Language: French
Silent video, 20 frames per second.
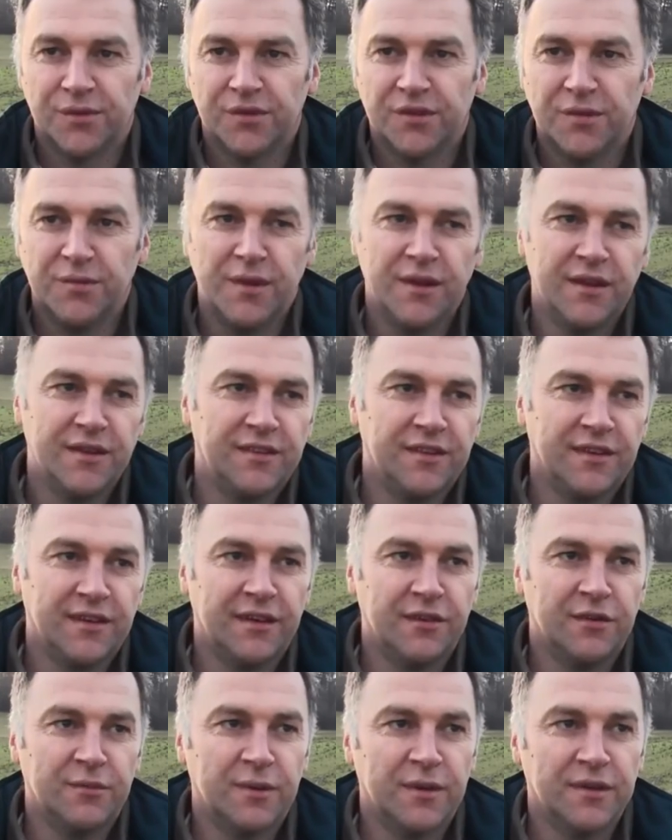aussi bien
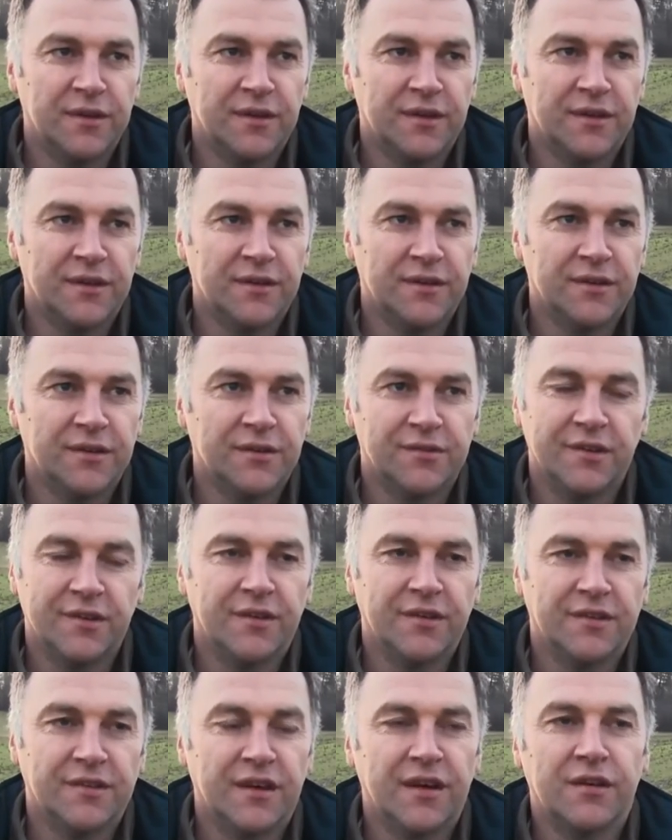de printemps,
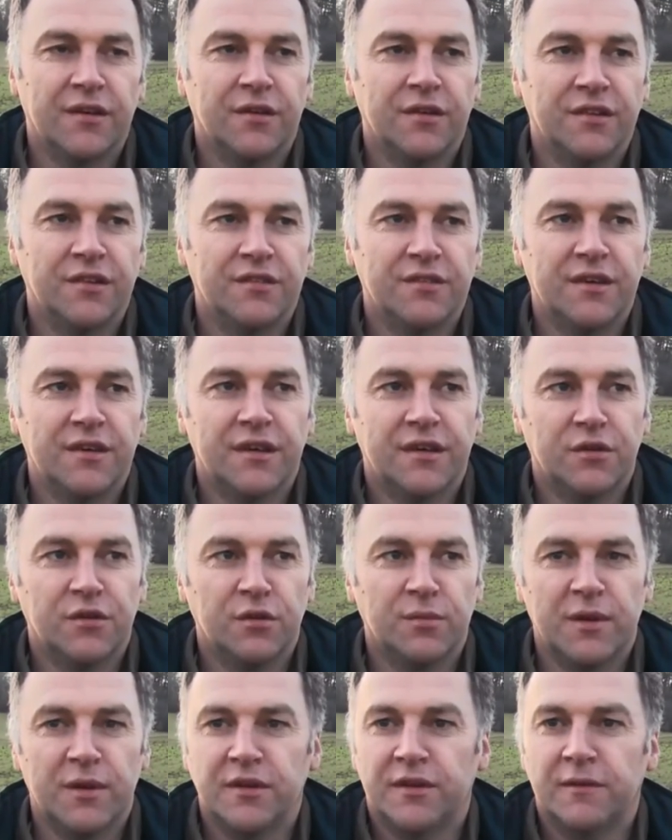enfin les céréales d'hiver que
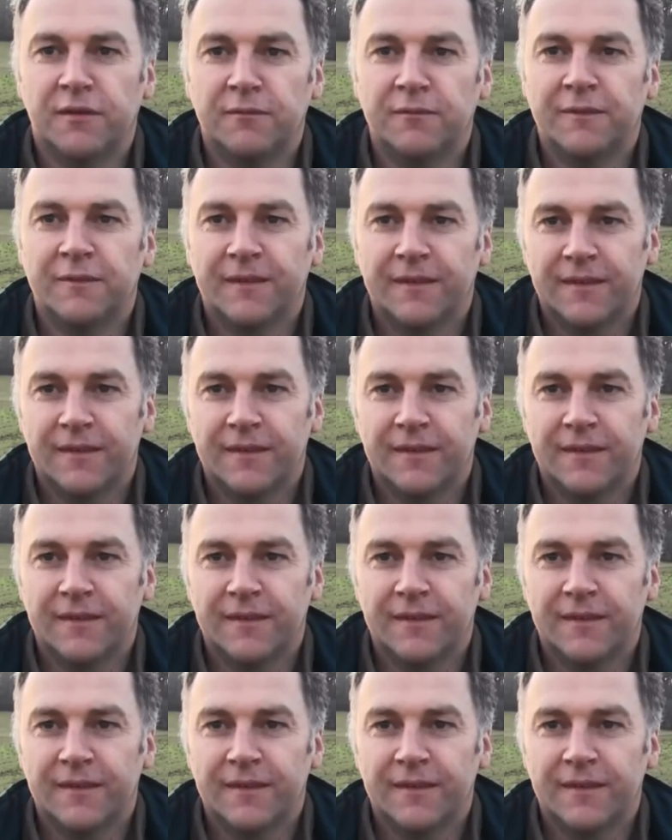de printemps.